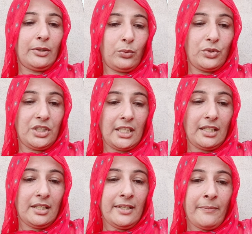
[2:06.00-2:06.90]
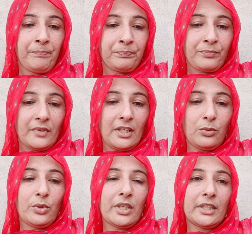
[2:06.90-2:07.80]
उड़ जे यार
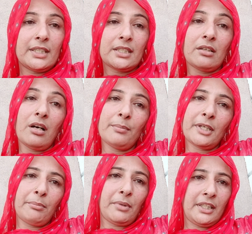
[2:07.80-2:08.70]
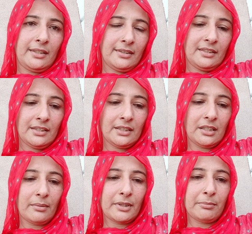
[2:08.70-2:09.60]
उड़ खटे जाए गाँव के माई
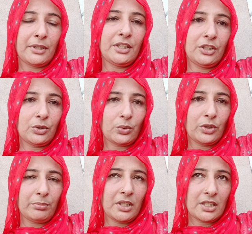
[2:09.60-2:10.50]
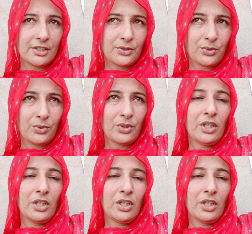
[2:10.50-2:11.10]
गाम के माई इतो दिमाग अच्छो